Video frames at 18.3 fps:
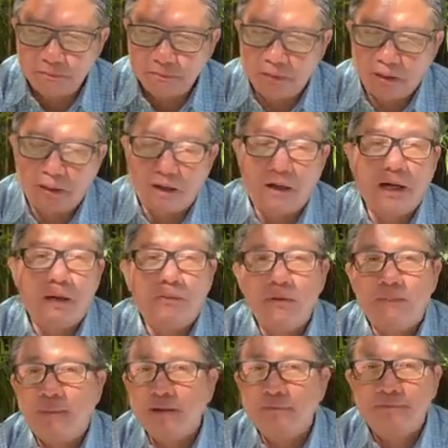họ không
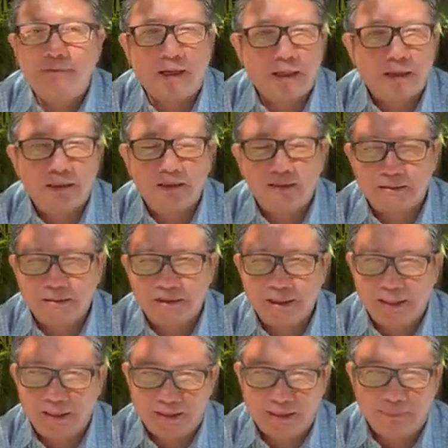có mất phần
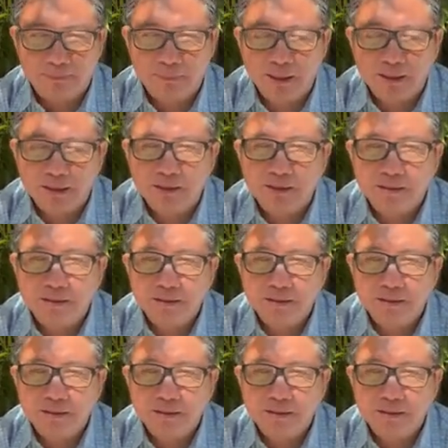về tâm linh